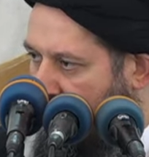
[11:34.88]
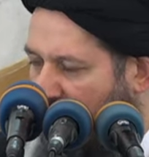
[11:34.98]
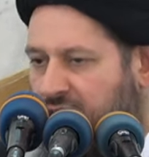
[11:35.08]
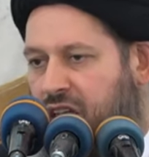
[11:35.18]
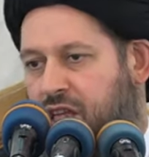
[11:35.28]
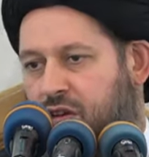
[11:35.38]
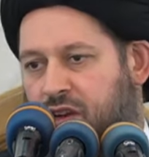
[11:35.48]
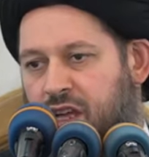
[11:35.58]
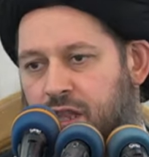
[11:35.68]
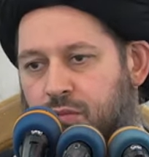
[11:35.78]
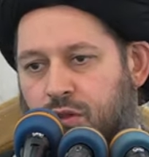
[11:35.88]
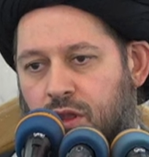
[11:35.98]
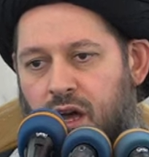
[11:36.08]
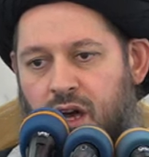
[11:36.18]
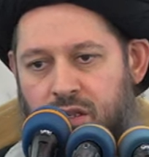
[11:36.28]
الذي يكذب
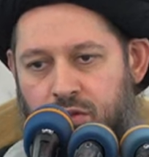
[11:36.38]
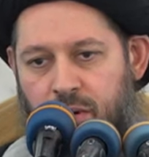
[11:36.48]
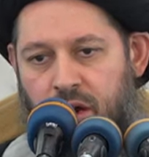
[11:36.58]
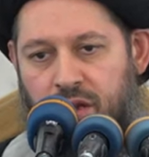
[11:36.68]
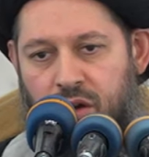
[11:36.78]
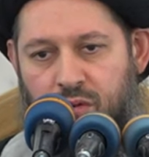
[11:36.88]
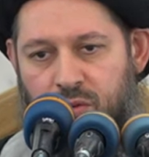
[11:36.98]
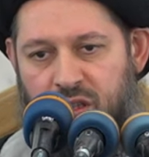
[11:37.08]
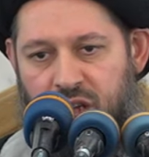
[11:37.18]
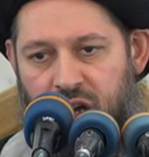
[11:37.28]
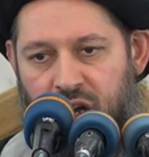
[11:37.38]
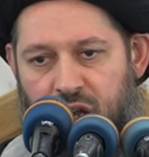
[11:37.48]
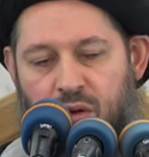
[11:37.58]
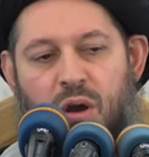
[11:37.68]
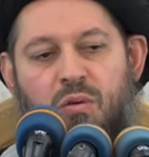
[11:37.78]
الله سبحانه
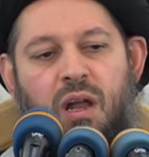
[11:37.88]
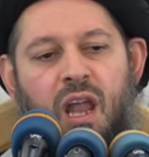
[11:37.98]
وتعالى وهو